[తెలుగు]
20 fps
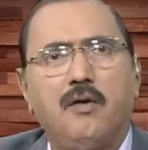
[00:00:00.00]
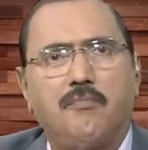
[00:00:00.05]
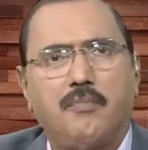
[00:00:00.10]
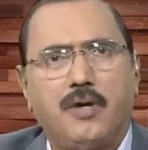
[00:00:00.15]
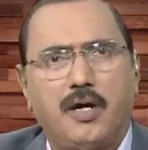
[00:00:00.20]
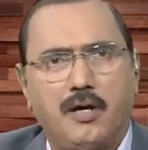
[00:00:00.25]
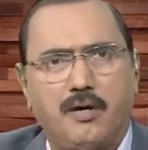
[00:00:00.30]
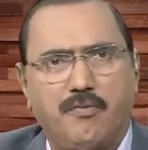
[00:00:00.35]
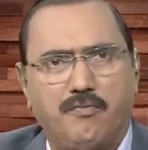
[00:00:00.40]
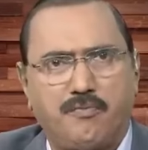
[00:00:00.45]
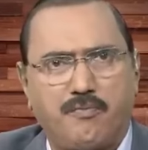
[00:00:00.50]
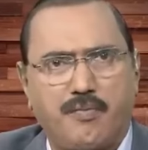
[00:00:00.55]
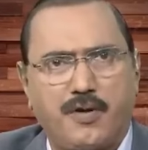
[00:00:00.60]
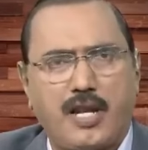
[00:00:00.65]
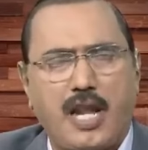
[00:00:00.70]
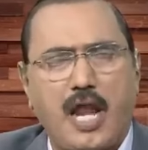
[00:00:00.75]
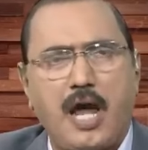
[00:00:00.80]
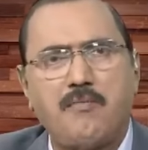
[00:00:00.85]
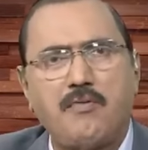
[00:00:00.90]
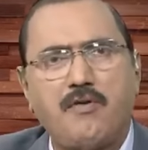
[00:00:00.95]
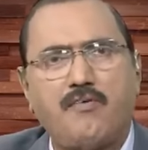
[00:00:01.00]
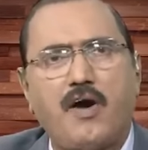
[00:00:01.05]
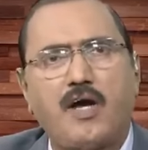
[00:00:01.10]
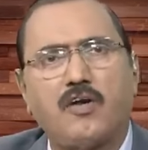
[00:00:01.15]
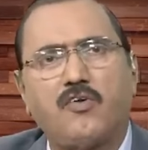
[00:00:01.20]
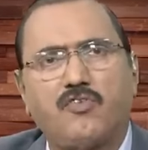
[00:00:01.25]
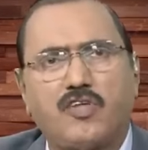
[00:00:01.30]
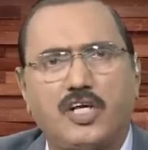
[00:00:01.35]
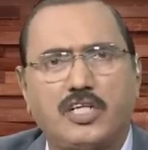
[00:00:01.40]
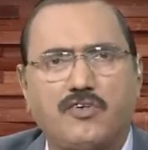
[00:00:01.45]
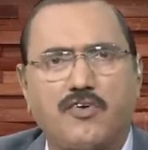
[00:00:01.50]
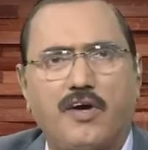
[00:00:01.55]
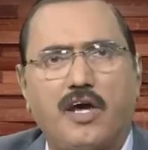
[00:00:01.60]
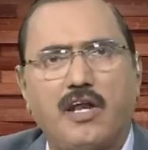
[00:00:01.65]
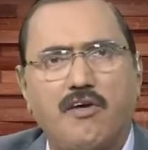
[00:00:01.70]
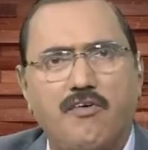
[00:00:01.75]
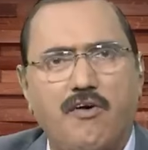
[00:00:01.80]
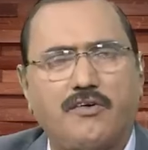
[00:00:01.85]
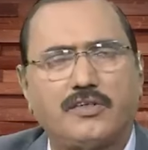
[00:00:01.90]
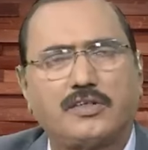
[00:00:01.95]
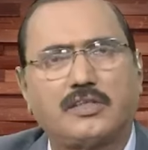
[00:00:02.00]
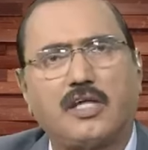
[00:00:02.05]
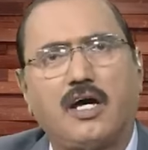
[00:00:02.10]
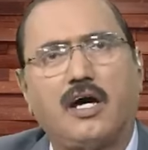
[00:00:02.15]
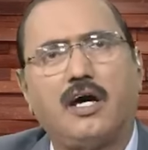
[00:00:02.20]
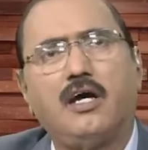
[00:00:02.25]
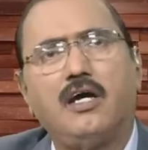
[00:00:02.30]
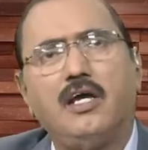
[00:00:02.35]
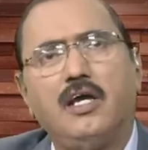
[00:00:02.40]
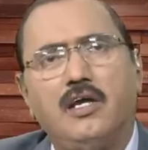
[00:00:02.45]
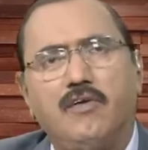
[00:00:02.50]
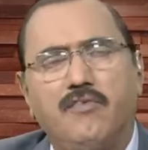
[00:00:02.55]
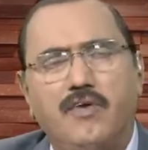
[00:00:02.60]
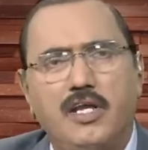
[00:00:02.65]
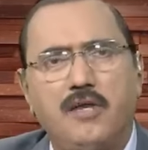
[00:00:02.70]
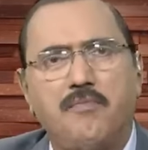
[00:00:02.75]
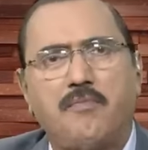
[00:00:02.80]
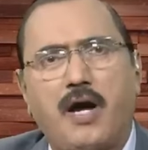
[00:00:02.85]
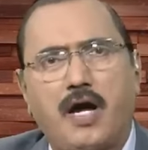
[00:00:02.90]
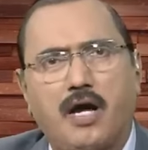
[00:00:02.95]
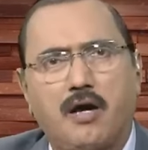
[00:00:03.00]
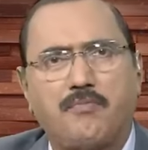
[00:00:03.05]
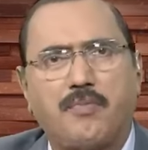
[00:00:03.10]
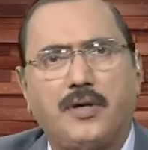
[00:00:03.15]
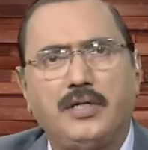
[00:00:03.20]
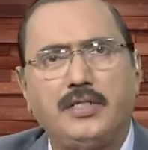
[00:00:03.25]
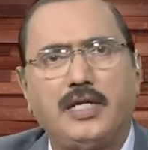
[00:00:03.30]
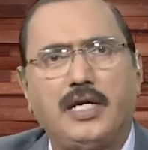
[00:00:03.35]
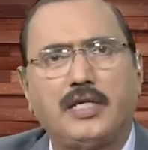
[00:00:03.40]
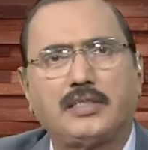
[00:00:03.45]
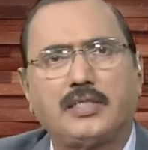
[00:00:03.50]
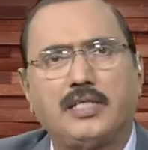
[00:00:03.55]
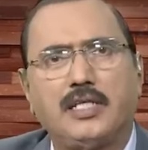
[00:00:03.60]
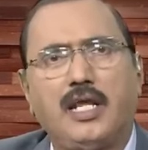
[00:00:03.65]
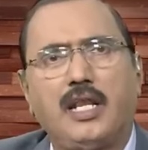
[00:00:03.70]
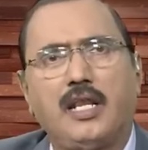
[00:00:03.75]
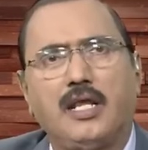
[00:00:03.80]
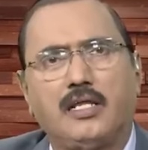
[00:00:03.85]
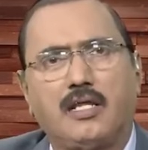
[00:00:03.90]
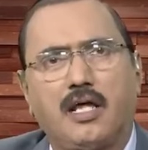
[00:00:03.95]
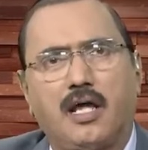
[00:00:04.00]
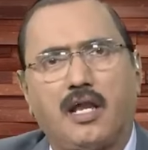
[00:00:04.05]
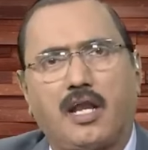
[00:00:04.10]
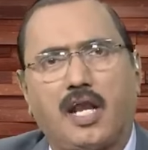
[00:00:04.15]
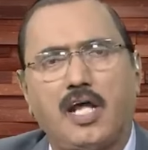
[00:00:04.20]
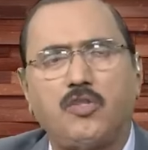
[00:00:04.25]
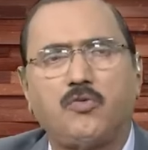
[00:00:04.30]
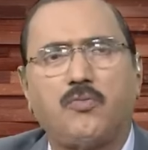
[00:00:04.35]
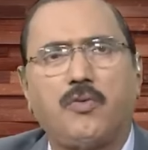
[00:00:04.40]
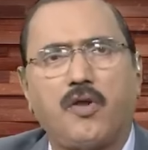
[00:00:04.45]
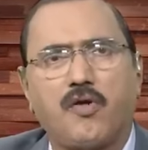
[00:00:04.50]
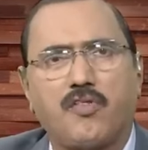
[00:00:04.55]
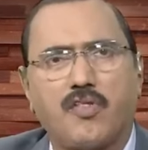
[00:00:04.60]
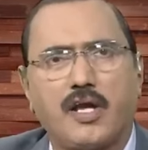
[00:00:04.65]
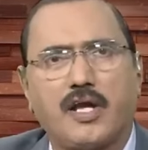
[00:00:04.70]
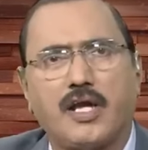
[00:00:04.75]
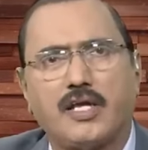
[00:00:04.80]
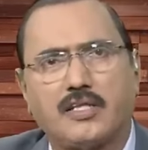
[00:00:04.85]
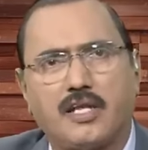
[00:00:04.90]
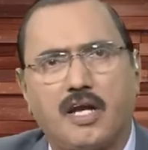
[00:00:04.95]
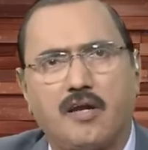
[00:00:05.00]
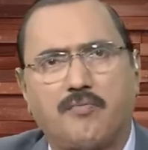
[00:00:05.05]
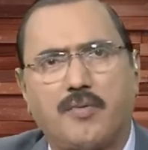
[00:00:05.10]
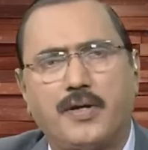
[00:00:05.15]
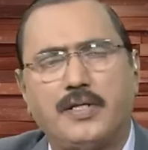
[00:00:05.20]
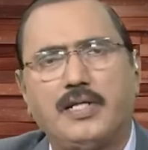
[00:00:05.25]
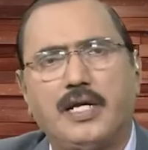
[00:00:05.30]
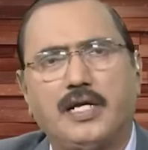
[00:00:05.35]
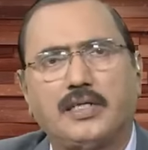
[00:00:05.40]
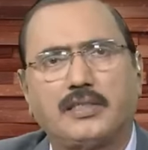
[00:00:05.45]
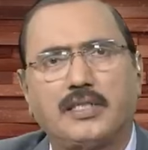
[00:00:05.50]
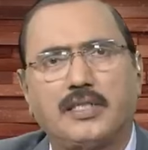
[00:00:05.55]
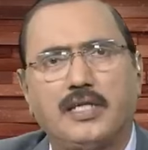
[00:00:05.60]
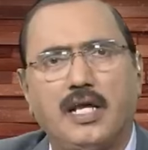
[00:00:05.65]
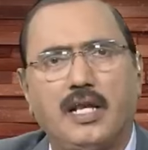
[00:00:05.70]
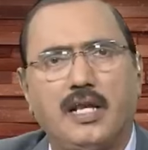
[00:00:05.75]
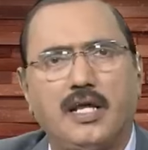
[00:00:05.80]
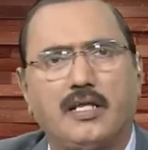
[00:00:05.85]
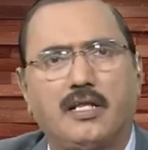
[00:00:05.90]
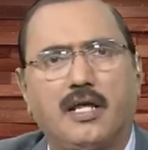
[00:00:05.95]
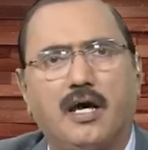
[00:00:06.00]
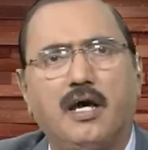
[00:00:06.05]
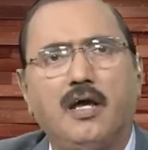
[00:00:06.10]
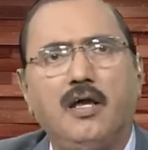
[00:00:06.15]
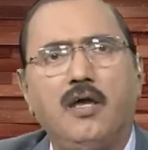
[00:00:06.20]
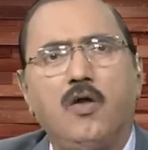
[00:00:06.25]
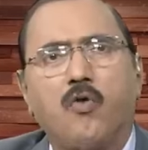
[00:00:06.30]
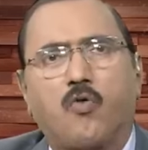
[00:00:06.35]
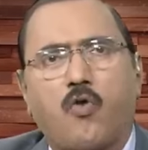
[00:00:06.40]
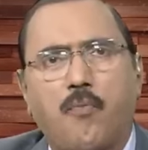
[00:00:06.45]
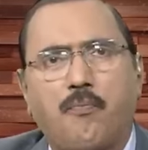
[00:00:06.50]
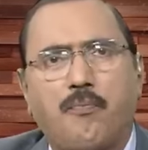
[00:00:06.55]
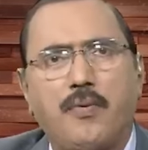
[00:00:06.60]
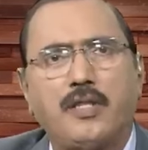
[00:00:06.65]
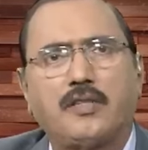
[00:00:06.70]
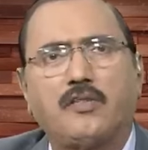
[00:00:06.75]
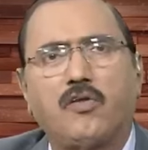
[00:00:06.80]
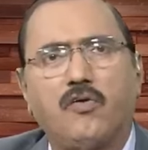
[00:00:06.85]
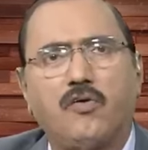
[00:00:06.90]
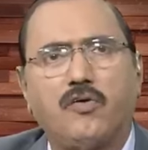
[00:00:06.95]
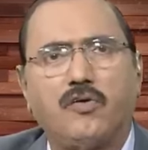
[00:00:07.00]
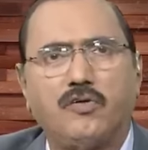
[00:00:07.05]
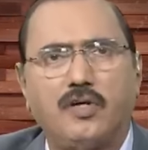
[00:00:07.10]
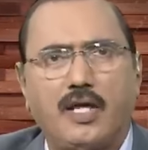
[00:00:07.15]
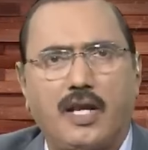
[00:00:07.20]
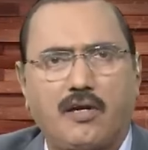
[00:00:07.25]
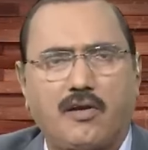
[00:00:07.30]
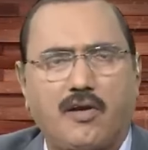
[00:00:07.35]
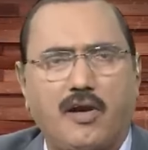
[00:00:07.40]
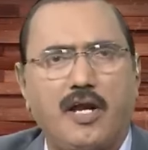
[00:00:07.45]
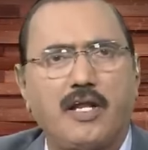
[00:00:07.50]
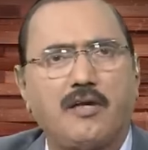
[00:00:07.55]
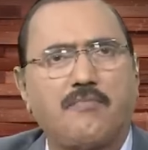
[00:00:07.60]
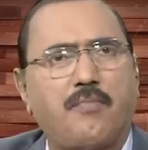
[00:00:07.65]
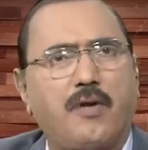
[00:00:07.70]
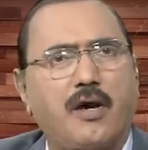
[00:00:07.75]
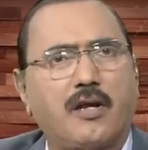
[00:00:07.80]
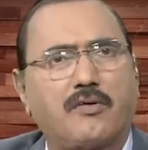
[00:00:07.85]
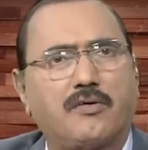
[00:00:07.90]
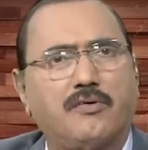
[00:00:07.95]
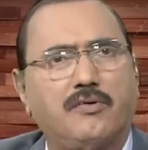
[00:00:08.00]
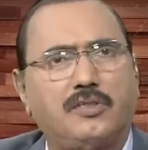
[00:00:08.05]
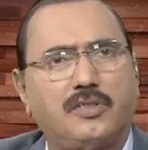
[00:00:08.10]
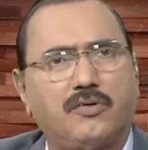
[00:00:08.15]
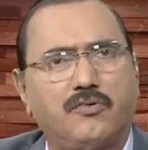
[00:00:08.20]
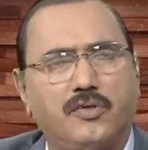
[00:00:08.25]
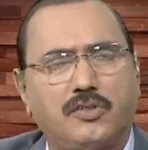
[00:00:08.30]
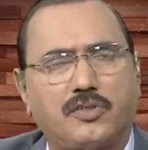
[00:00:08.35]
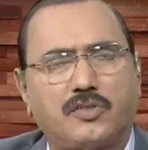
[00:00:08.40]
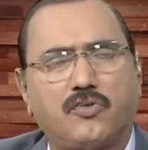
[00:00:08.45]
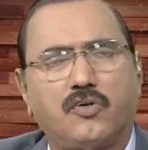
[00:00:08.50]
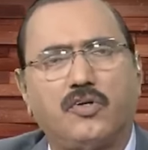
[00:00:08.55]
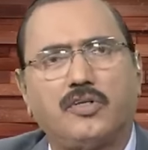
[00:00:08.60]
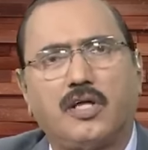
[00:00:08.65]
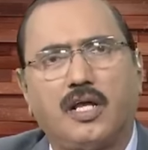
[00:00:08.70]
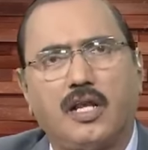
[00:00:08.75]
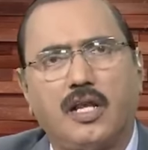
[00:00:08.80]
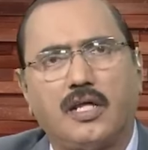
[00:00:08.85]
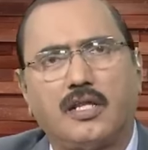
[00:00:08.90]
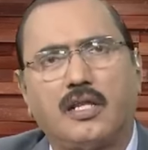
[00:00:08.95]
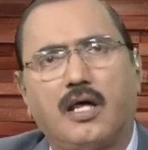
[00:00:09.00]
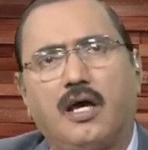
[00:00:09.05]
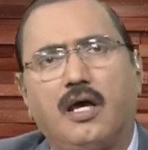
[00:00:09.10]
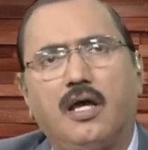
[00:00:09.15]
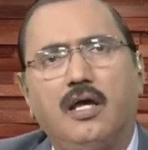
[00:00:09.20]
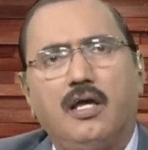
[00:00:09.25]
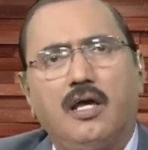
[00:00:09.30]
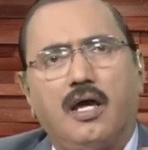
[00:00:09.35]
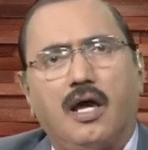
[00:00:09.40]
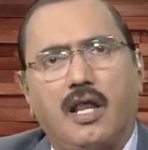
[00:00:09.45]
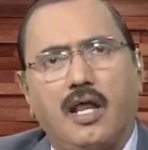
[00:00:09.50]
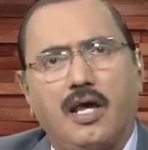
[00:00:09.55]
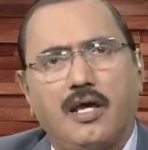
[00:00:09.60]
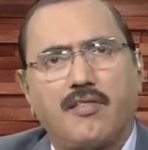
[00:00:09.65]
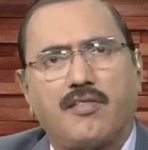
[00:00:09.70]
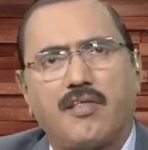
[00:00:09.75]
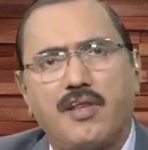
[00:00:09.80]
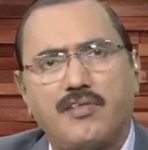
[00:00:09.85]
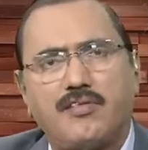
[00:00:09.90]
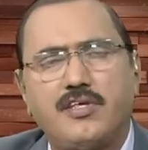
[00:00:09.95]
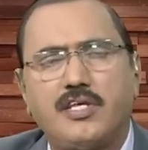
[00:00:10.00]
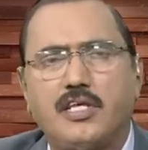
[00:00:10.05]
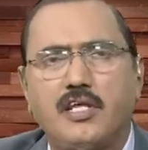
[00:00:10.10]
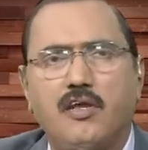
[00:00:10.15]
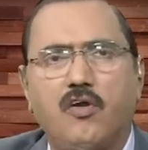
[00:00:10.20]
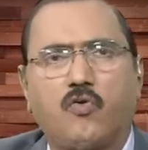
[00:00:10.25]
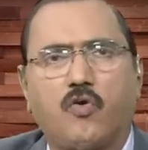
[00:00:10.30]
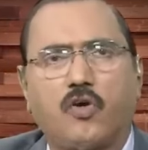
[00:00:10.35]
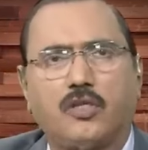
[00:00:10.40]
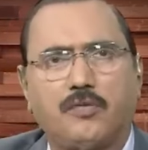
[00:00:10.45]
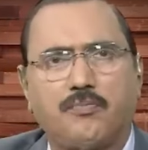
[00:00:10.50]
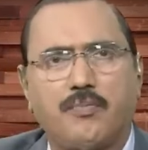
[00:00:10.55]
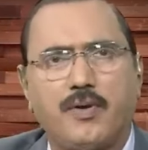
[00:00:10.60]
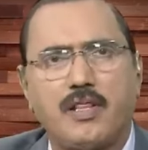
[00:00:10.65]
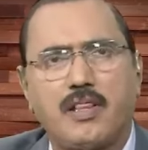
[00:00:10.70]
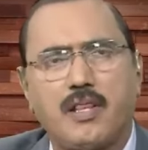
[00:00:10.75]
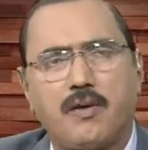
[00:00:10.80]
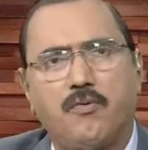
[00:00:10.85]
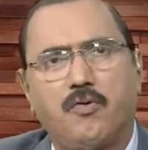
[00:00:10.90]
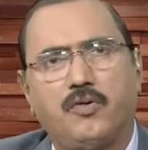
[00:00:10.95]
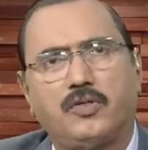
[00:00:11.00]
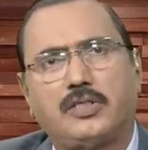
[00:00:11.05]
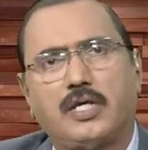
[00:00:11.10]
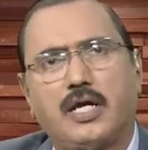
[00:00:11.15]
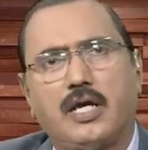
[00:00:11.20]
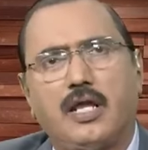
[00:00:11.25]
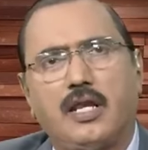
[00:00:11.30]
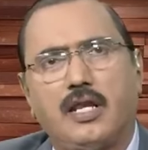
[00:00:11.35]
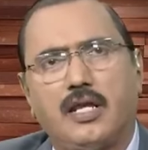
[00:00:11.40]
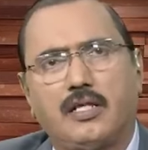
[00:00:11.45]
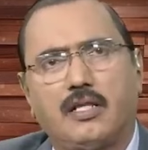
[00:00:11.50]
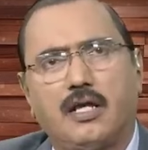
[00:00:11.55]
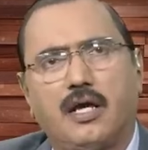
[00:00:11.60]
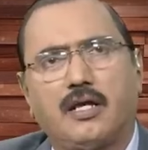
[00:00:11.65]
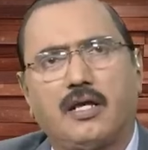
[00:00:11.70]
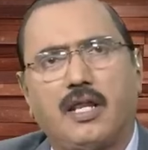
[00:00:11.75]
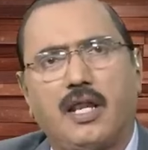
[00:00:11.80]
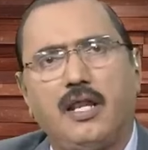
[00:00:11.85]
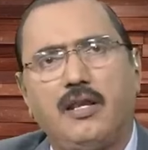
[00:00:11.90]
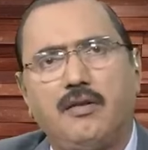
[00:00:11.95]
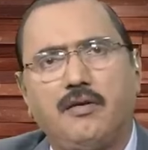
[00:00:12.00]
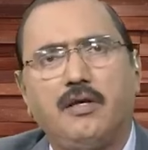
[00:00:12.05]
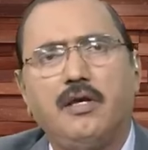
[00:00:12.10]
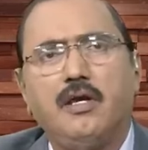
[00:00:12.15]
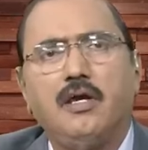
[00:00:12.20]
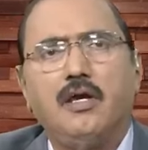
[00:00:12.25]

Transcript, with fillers: మా గ్రామ వార్డు సచివాలయ వ్యవస్థ ఇవన్నీ బాగా పనిచేస్తున్నాయా లేదా రైతు భరోసా కేంద్రాలు పనిచేస్తున్నాయా లేదా కొప్పరితిలో ఎలక్ట్రానిక్ పార్క్ వస్తోందా లేదా అలాగే శ్రీ సిటీలో కొత్త పరిశ్రమలు వచ్చాయా లేదా గ్రీన్